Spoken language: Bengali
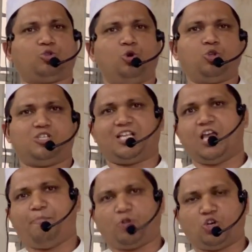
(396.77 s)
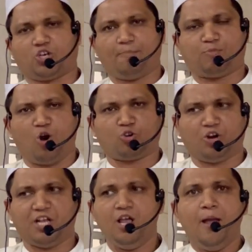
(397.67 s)
দ্রুত যাতে এই পদক্ষেপ গ্রহণ
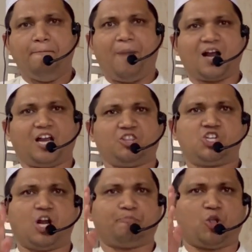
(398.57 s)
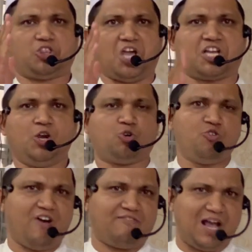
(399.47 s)
করি বাংলাদেশের প্রত্যেক
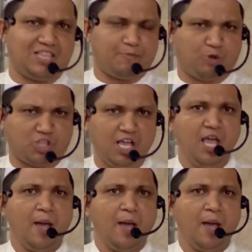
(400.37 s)
ইউটিউবার ভাইদের প্রতি